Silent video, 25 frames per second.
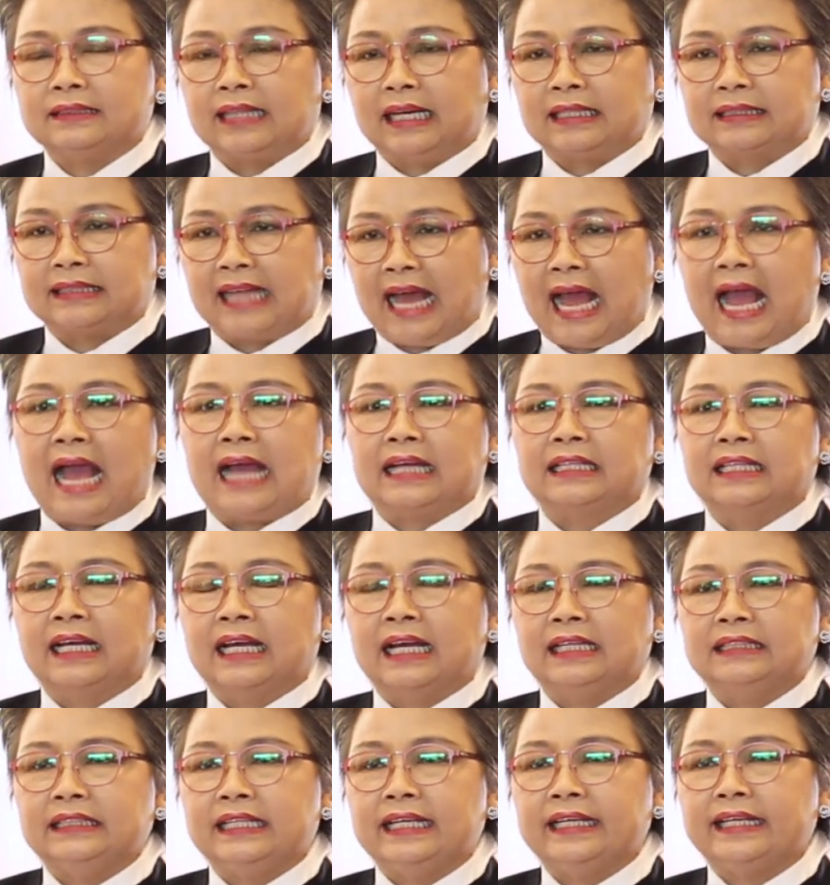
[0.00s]
ต่างๆ
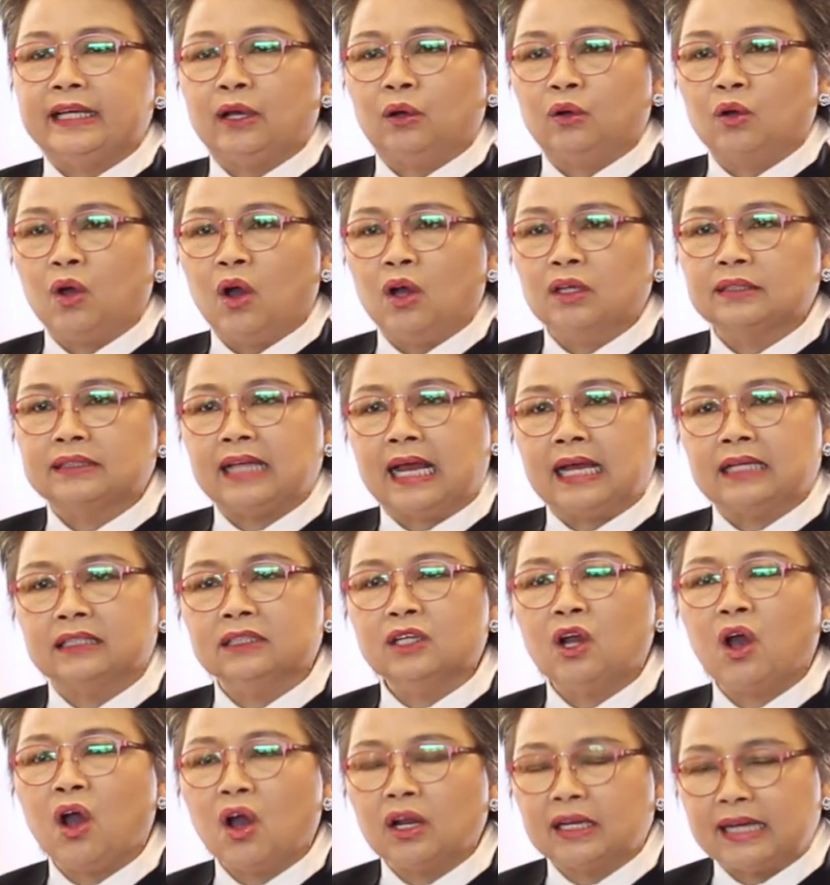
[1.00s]
นะคะที่เกี่ยวข้องทั้ง
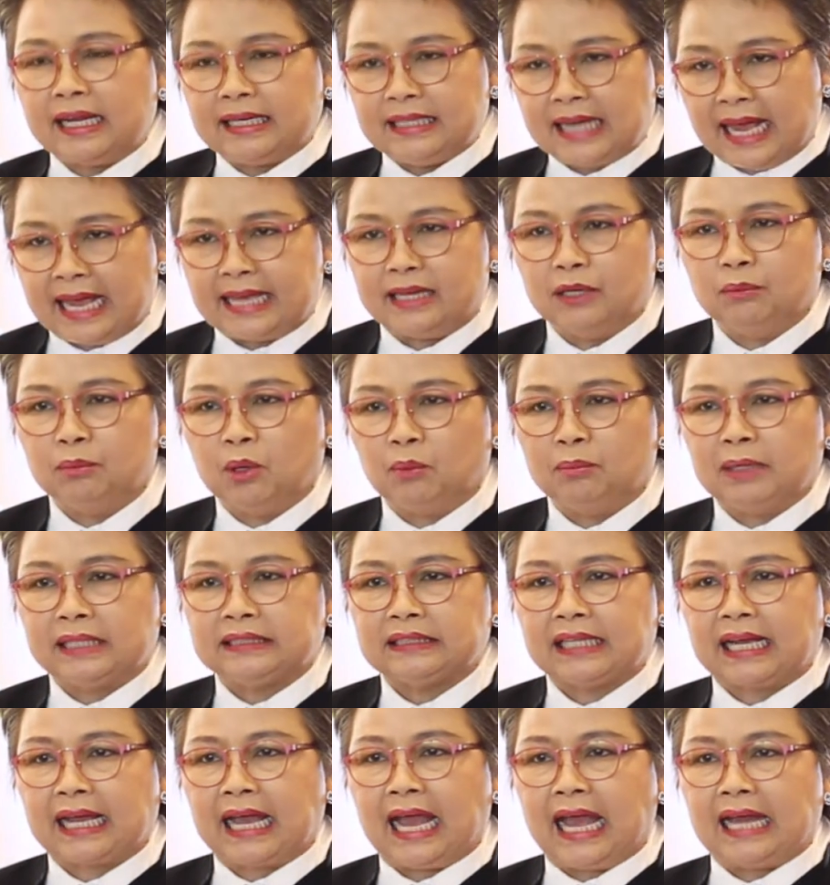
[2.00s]
นอกและในระบบ
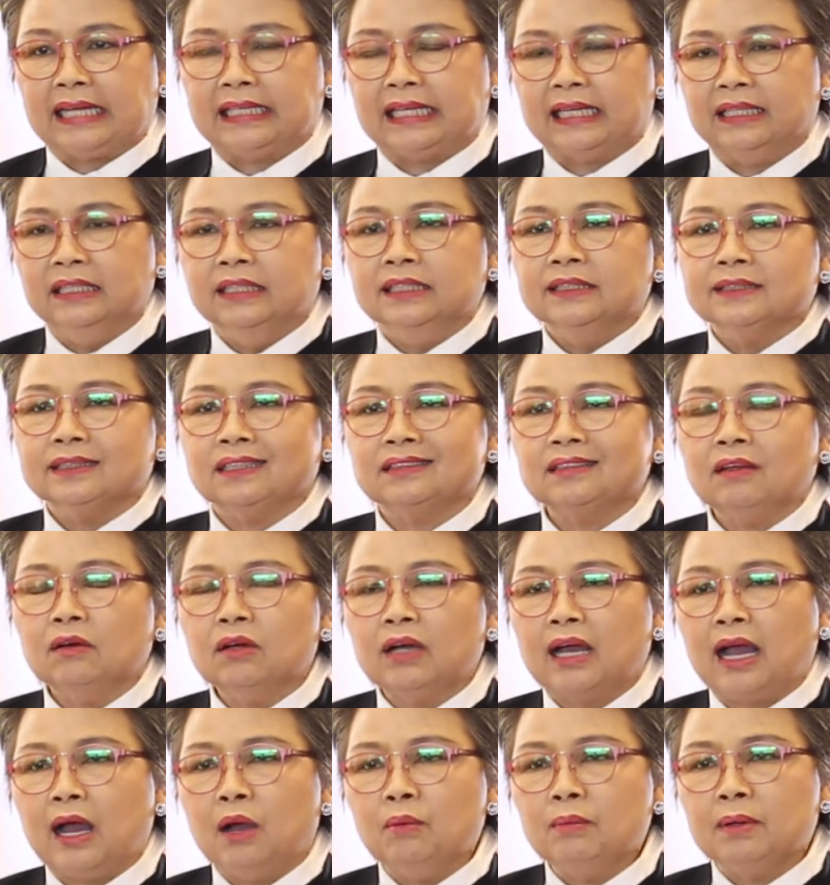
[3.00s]
ราชการเนี่ยจะต้อ
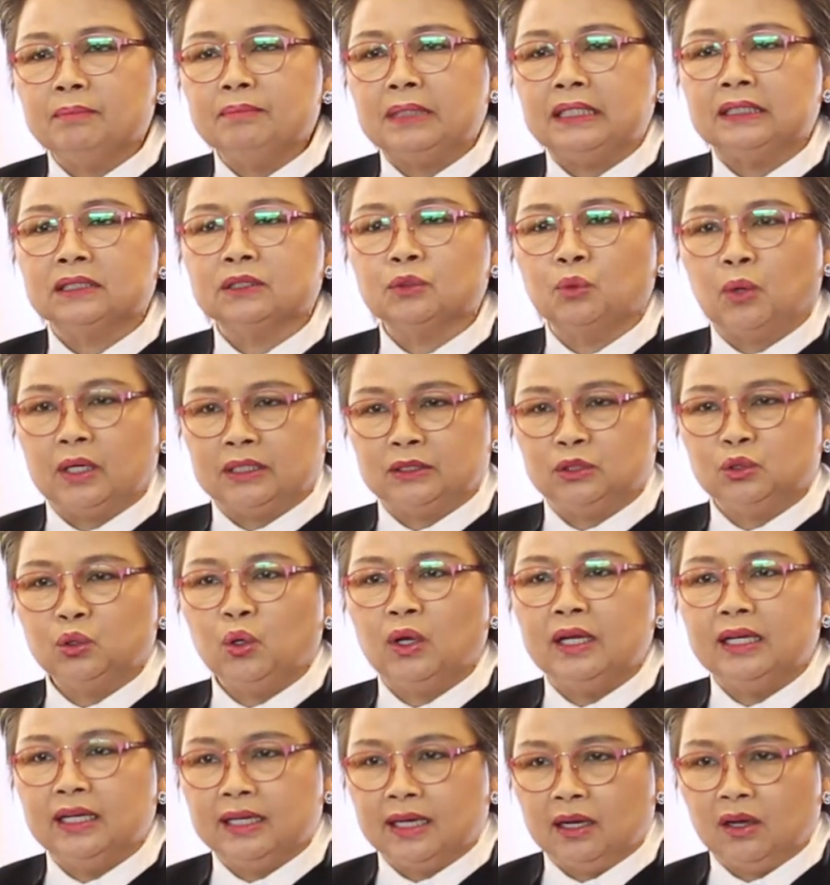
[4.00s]
งเข้ามามีส่วน
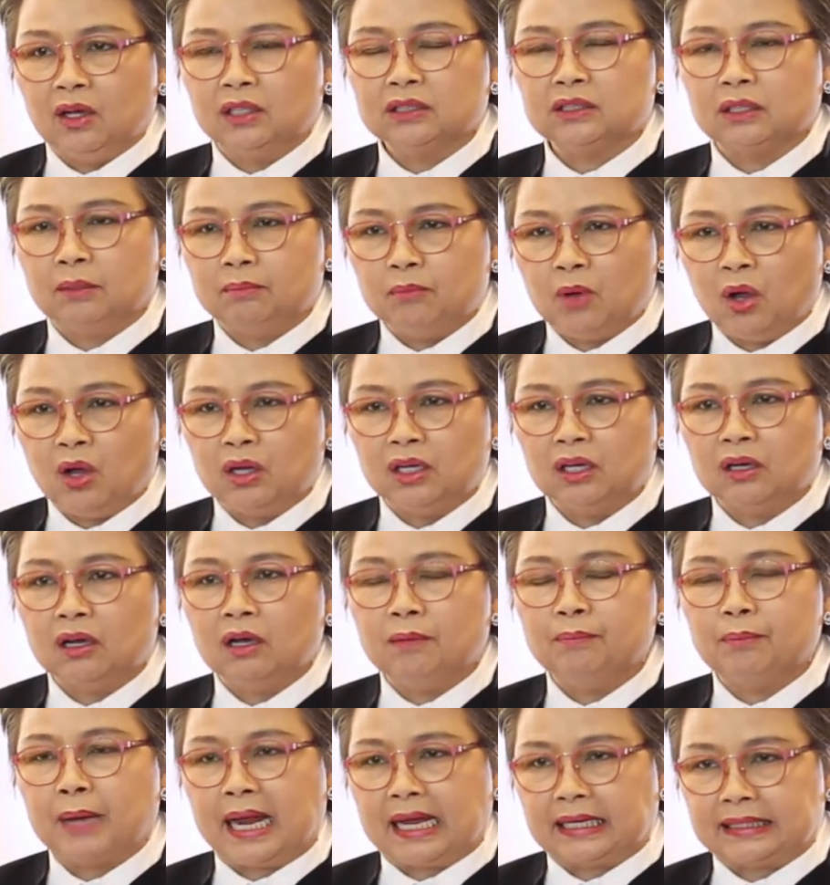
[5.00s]
ช่วยเหลืออสมแล้ว
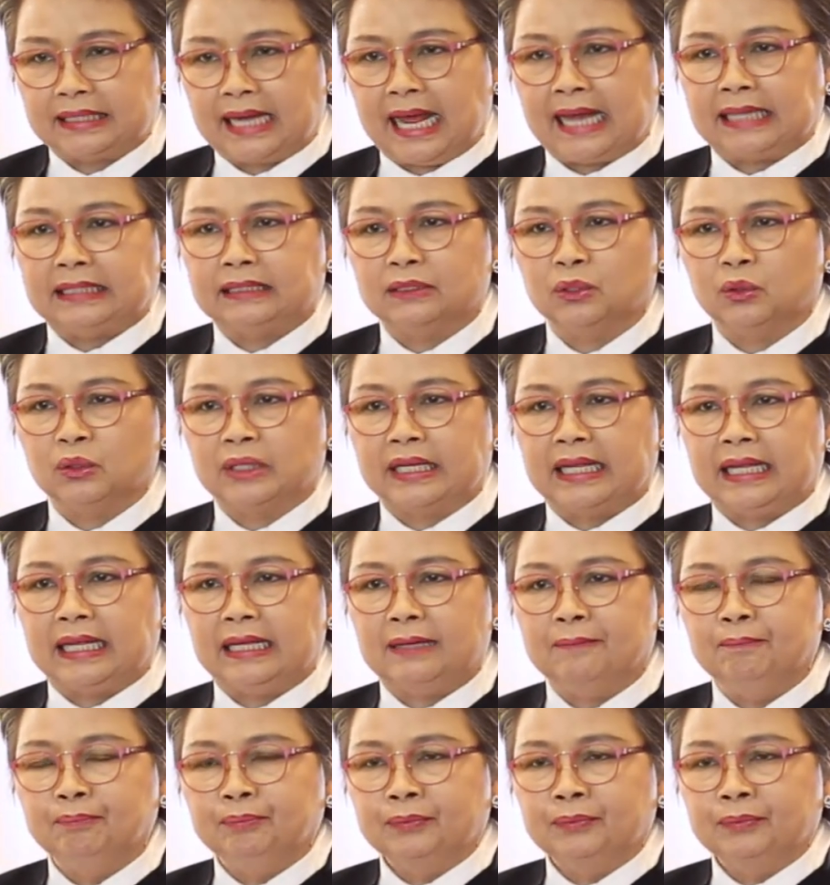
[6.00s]
ก็ผลักดันตรงนี้